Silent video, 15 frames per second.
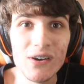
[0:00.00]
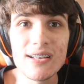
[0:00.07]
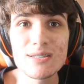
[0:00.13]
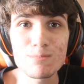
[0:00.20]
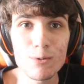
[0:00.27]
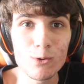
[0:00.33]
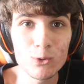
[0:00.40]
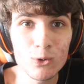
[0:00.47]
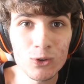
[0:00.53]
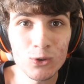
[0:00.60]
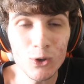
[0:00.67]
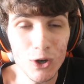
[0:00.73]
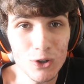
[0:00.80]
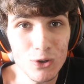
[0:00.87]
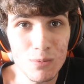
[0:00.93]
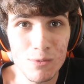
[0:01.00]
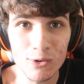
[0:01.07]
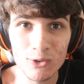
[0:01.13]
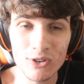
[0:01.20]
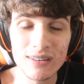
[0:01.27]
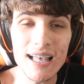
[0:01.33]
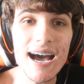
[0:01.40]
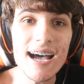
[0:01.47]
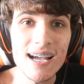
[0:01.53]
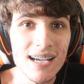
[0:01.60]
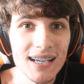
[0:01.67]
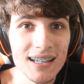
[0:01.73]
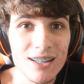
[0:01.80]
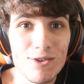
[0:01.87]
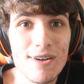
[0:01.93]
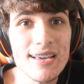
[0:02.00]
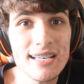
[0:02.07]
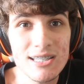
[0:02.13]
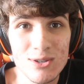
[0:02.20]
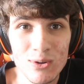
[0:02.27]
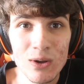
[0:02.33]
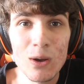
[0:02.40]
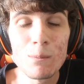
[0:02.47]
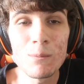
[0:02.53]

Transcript: eu respondo todo mundo, tá? Então é isso.